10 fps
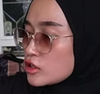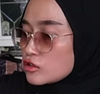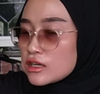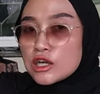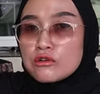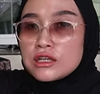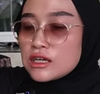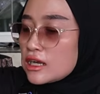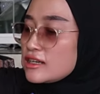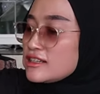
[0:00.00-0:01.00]
Besok deh
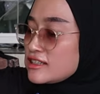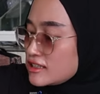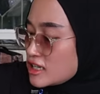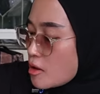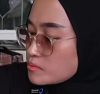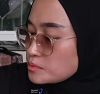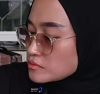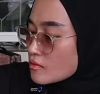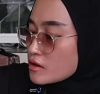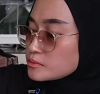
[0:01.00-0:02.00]
kuya, aduh.
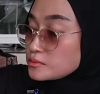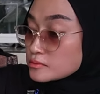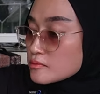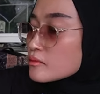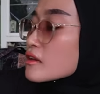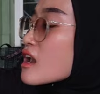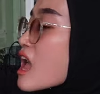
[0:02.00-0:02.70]
Hmm.